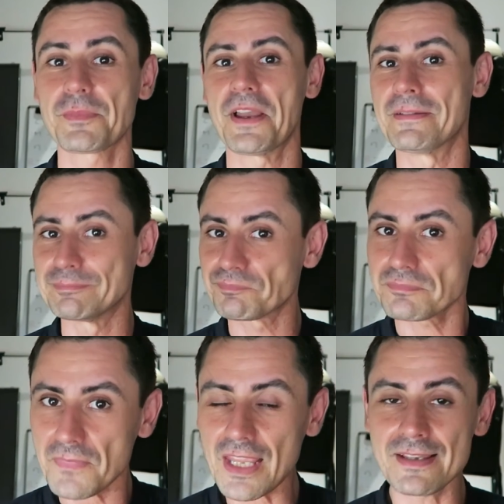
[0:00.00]
Mais
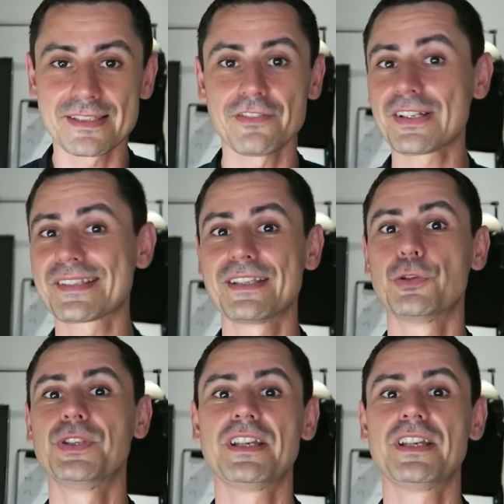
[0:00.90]
c'est vrai que ces données,